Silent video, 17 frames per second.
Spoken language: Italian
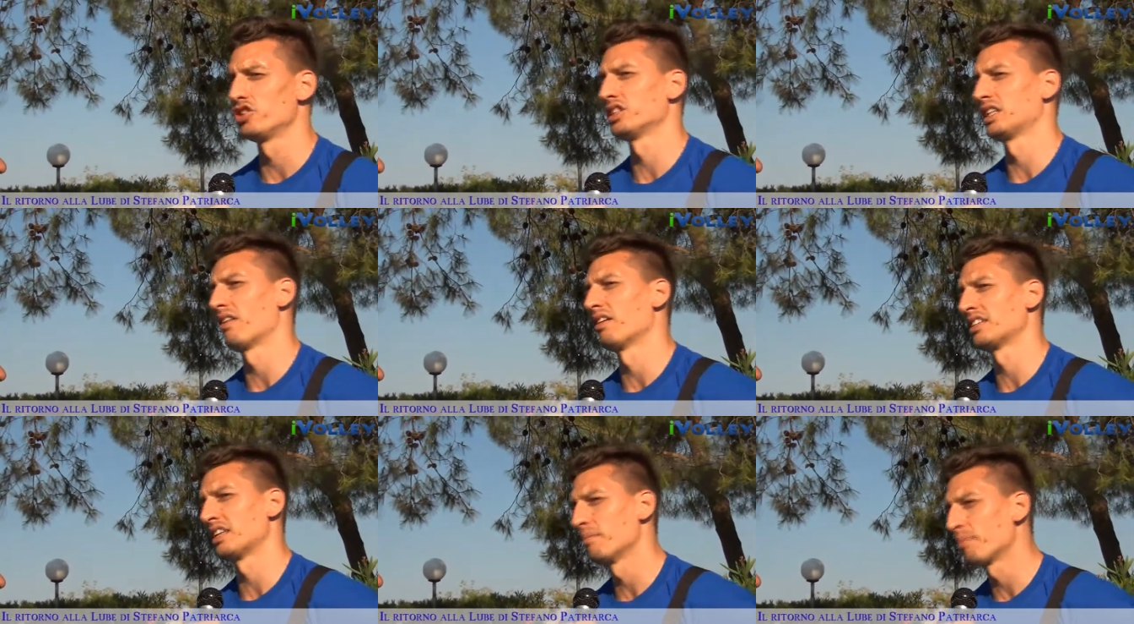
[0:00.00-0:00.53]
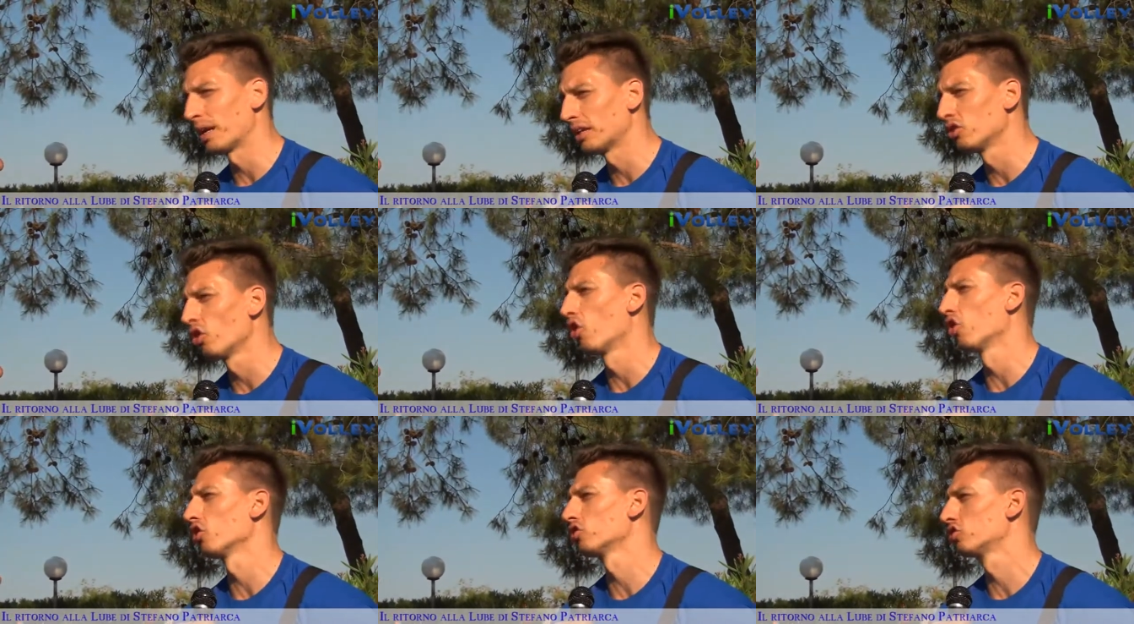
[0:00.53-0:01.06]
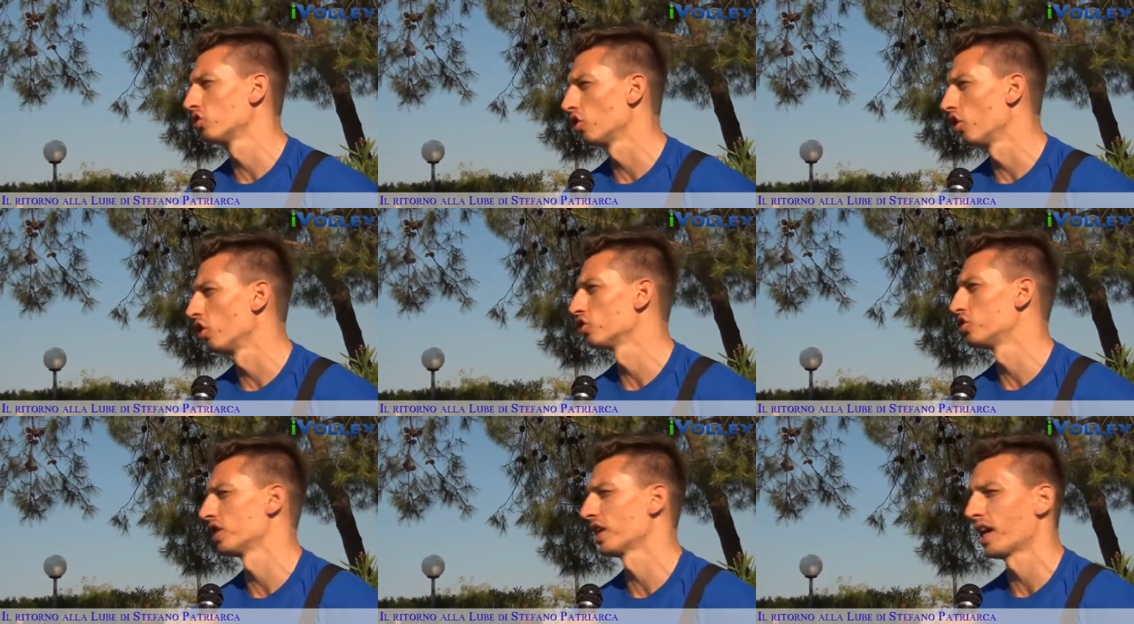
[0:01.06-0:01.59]
ci stava sempre
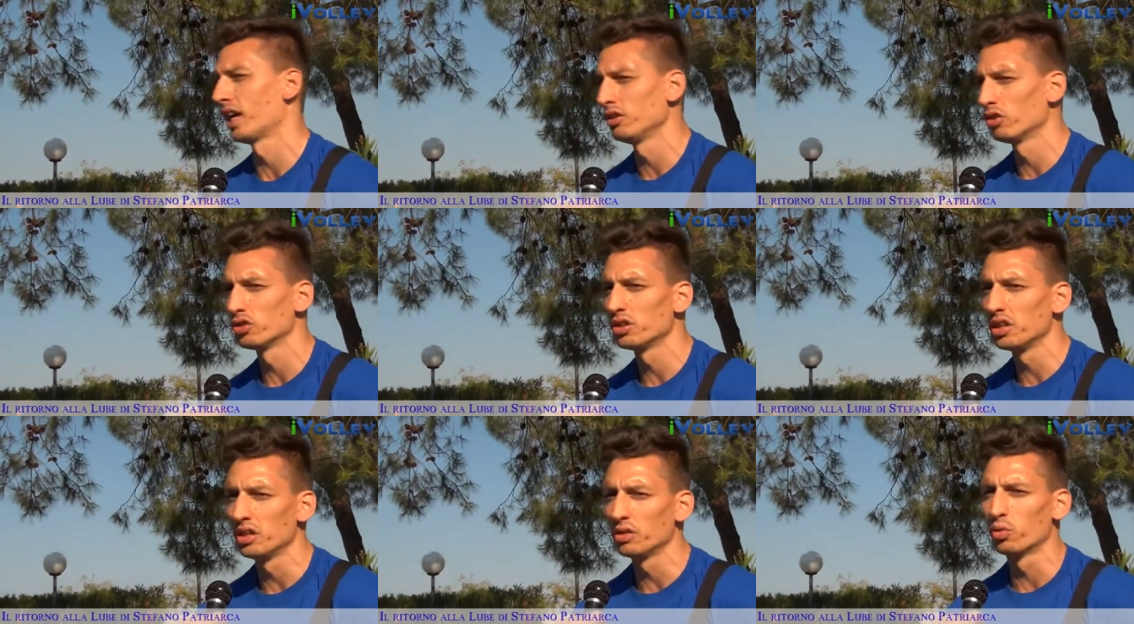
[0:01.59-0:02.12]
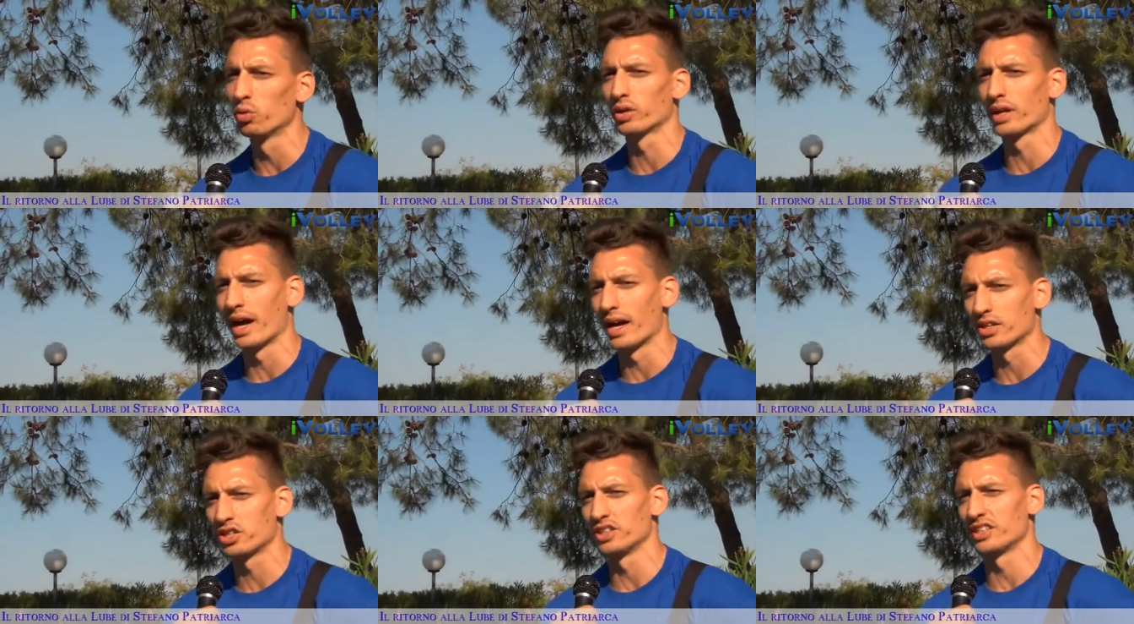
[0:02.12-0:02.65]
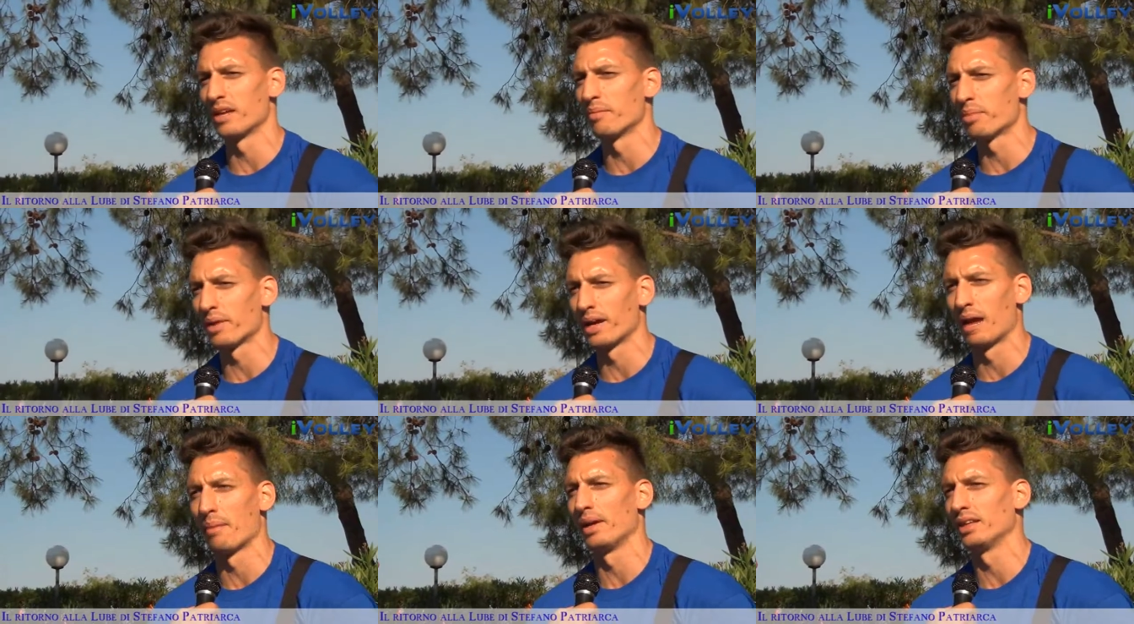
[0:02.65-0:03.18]
addosso cercando di inculcarci
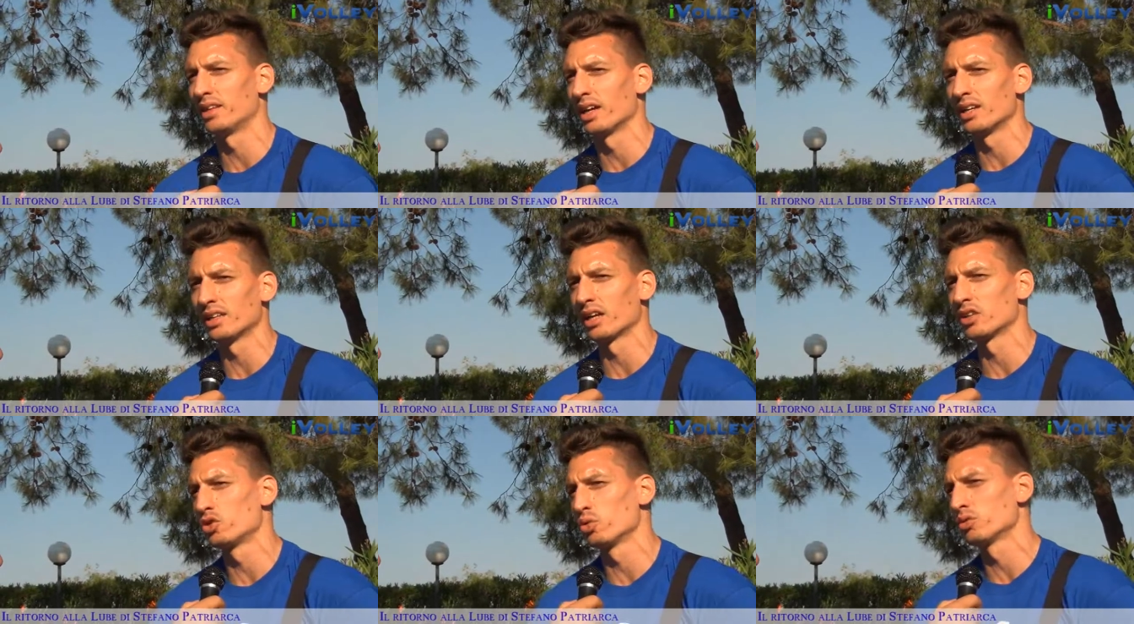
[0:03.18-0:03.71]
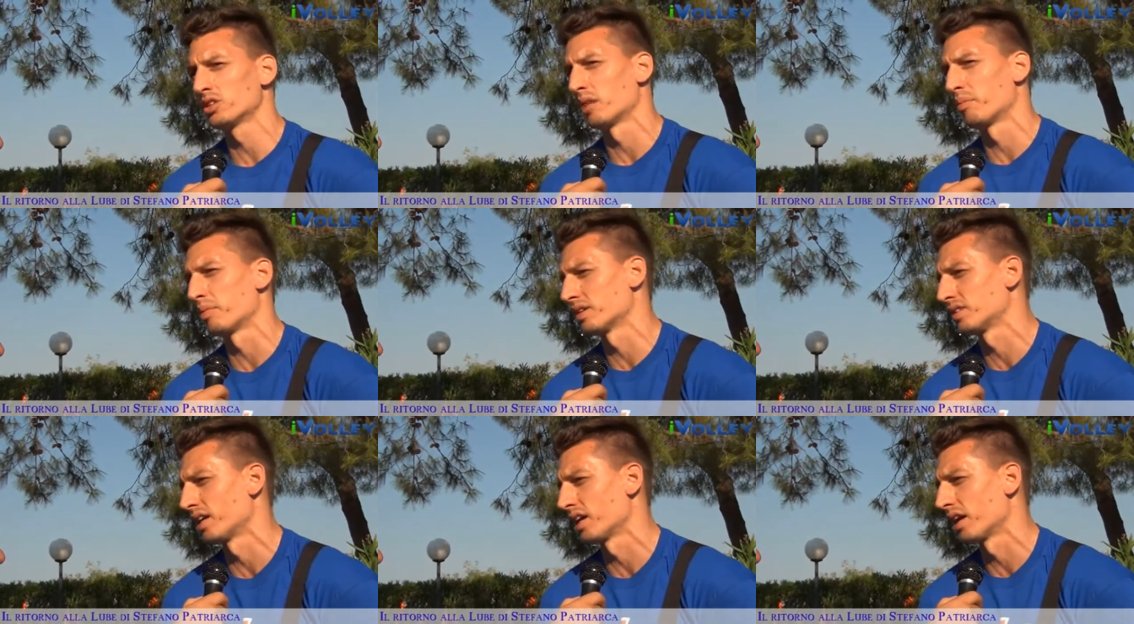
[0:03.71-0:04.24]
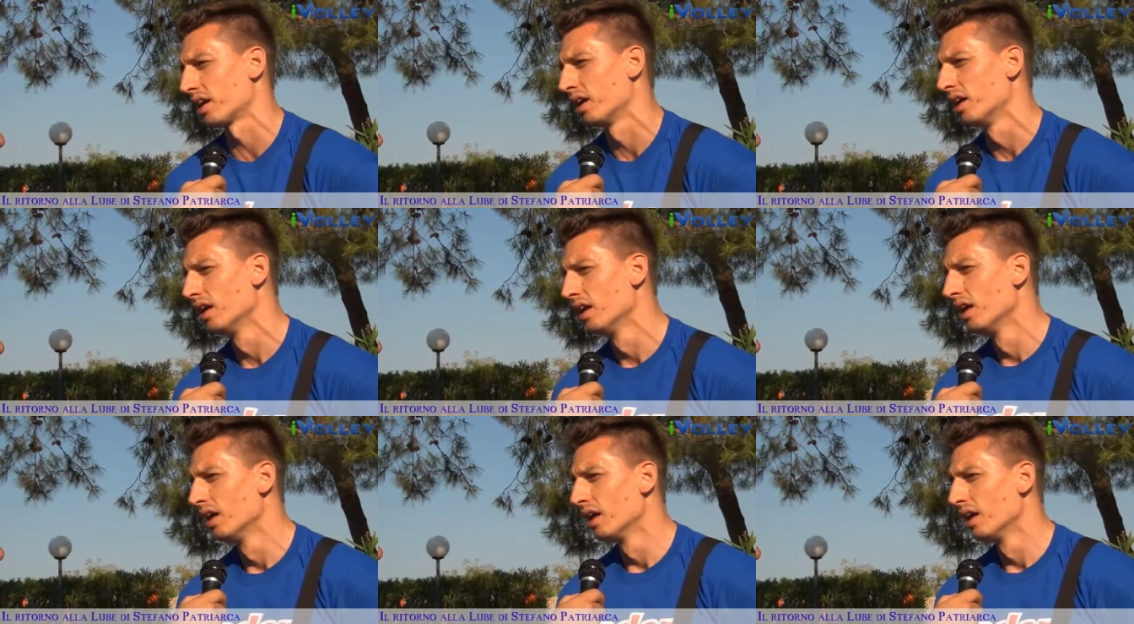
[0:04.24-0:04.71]
sempre la mentalità giusta per stare